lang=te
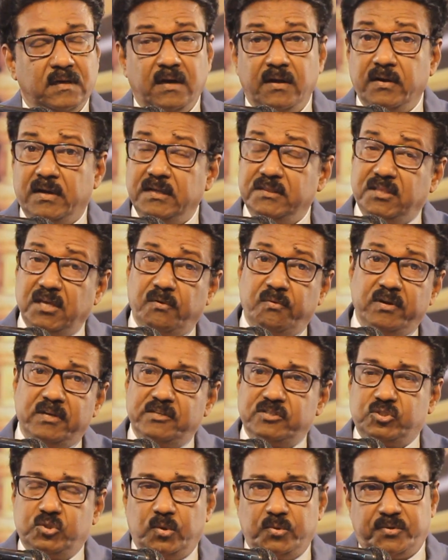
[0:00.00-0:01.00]
కనుక
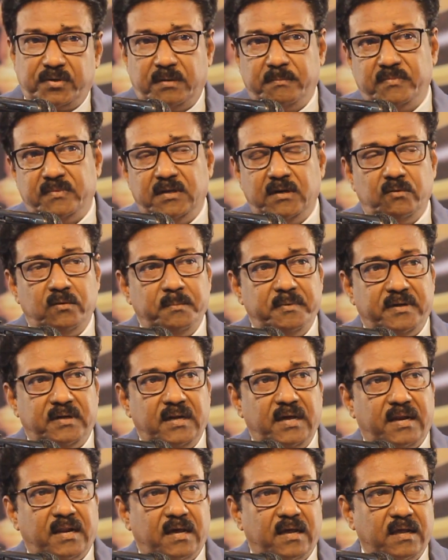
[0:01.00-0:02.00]
దేవునికి స్తోత్రం దేవుని
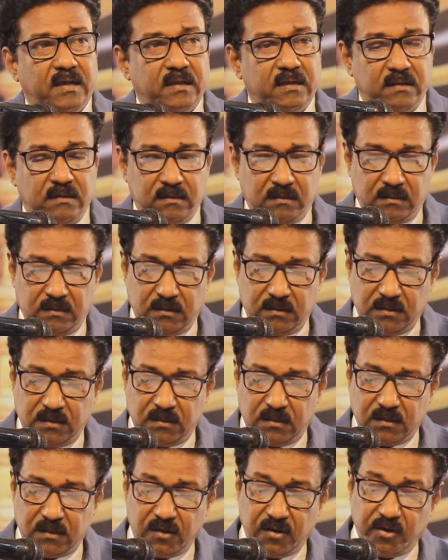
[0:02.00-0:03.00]
బిడ్లారా
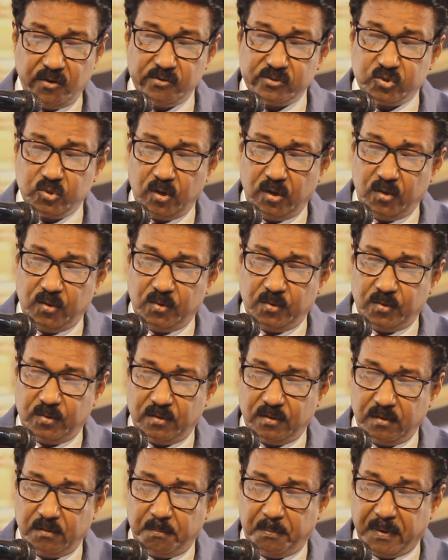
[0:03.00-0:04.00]
ఈ రోజుల్లో
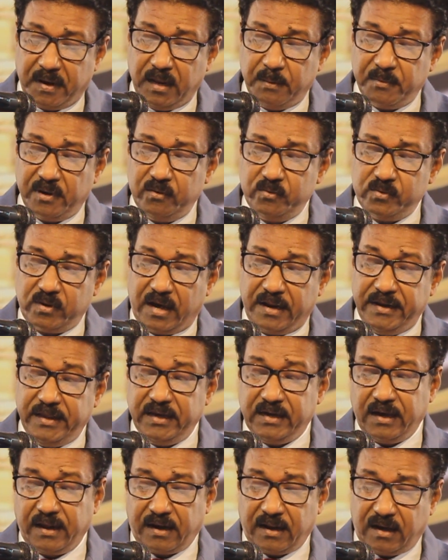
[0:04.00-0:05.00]
ప్రేమలు
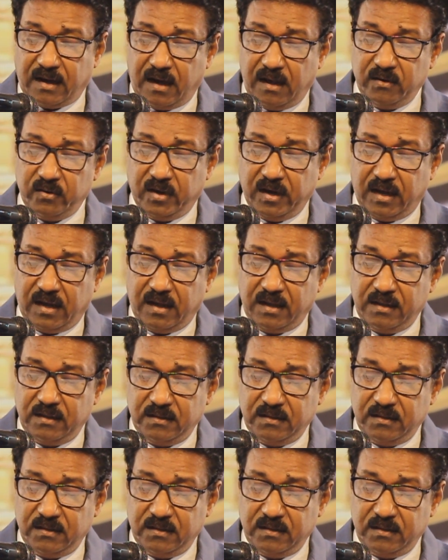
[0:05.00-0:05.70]
అనేక రకాలుగా